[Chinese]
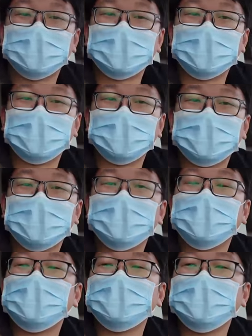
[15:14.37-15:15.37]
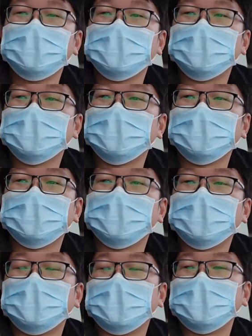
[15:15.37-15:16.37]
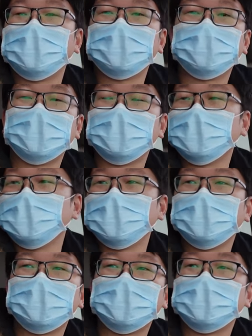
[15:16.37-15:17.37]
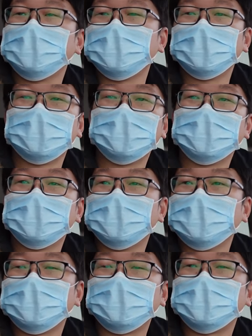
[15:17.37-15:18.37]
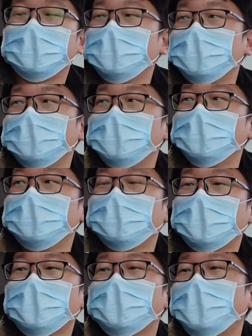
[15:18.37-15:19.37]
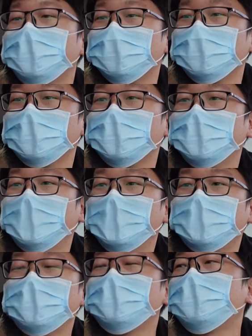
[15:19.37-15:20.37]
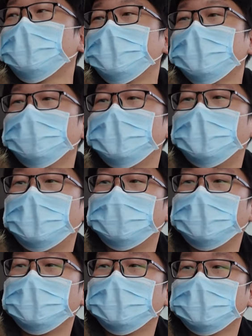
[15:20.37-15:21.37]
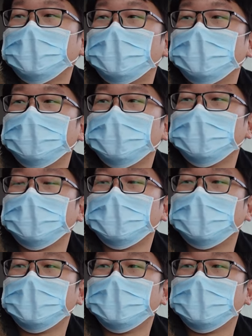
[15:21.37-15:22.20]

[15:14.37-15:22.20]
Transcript: 加上可靠性，其实我觉得本田跟跟 Toyota 是没有太大区别，正常使用的话不会有太大区别。